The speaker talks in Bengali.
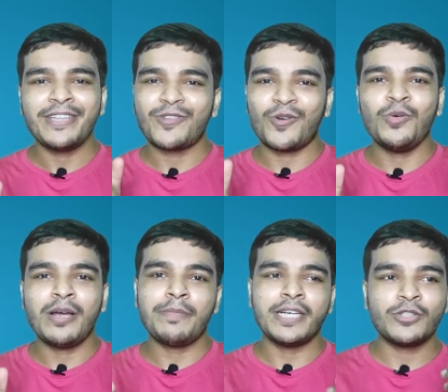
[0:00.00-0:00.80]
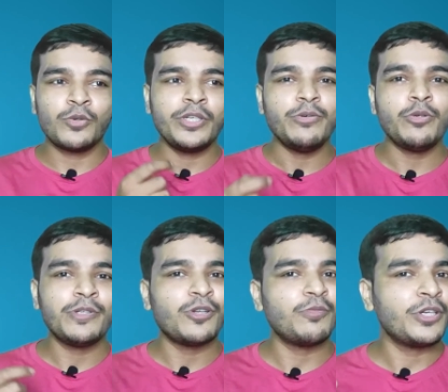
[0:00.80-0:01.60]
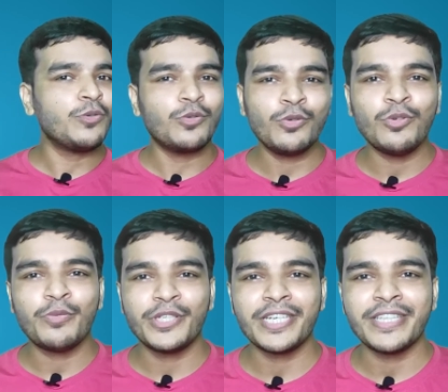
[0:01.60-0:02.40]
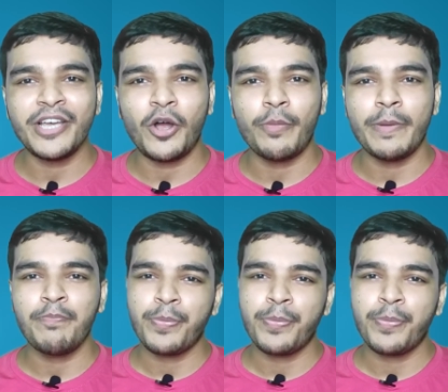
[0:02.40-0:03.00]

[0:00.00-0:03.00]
তখন আপনাকে যখন ইউটিউবের তরফ থেকে নতুন কোনো ফিচার দেওয়া হবে